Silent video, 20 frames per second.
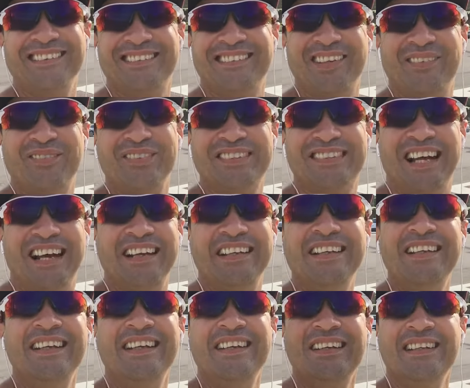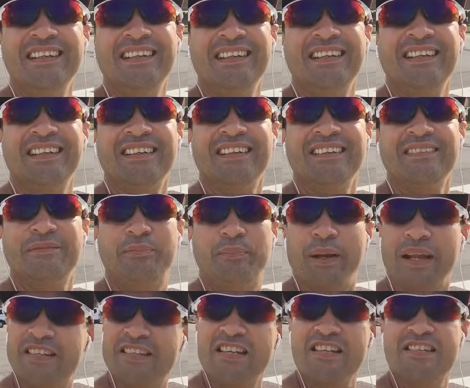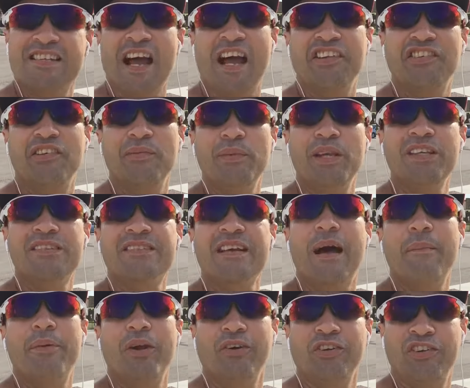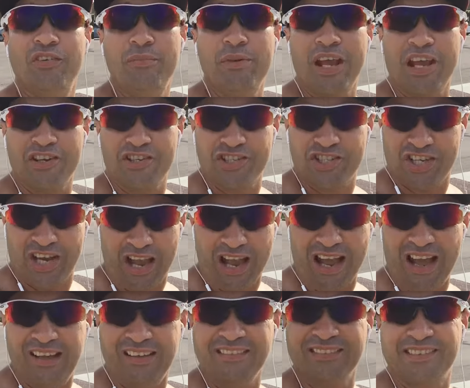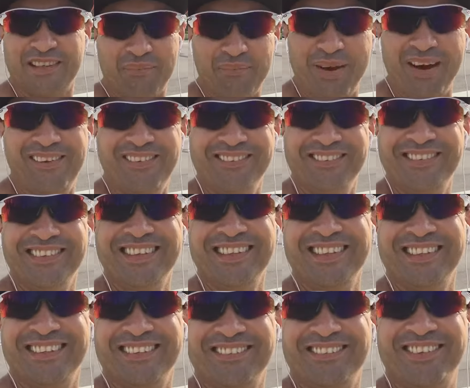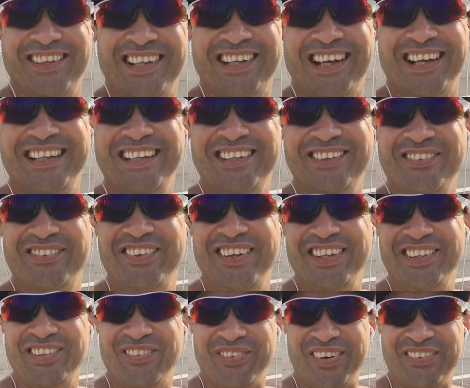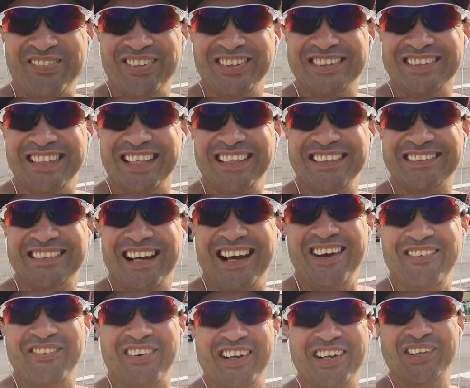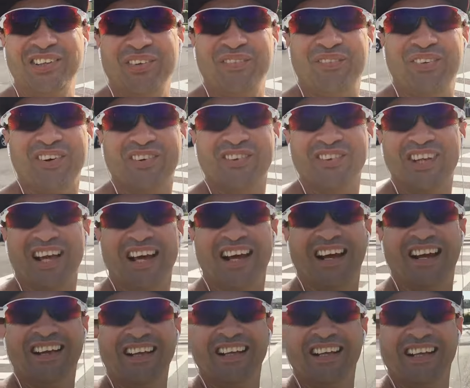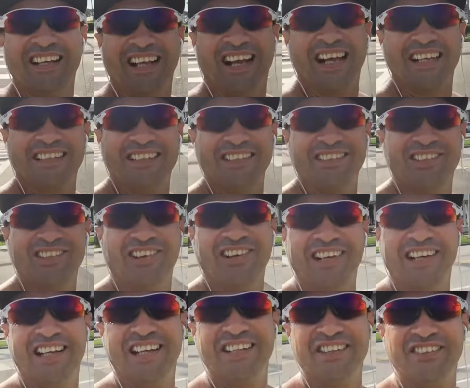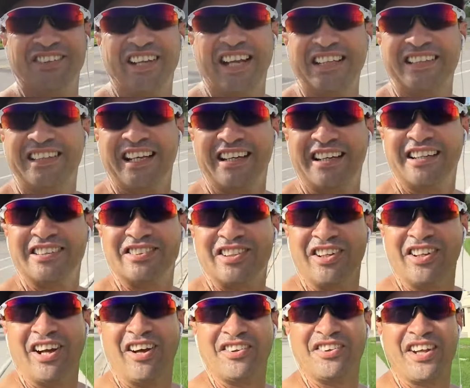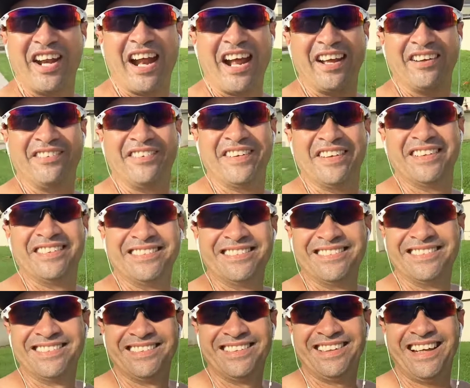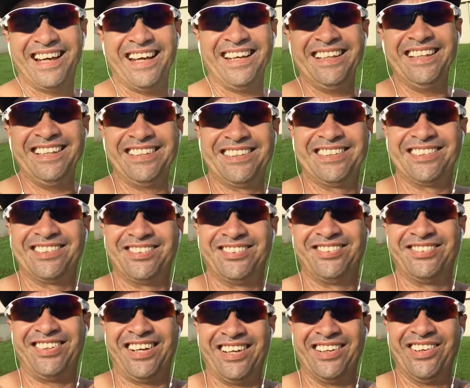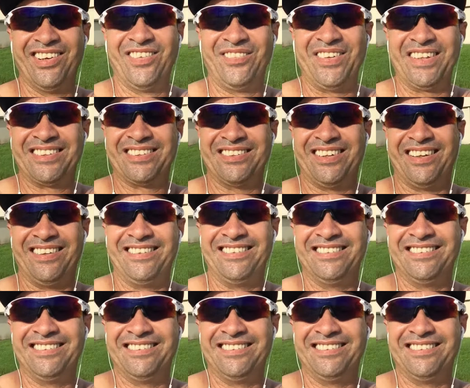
Estamos aí. Precisar de mim, sabe onde me achar, tá bom? Fica aí o vídeo para vocês, tá? Falando um pouco da aqui de Orlando, da International Drive. É isso. Falou, pessoal.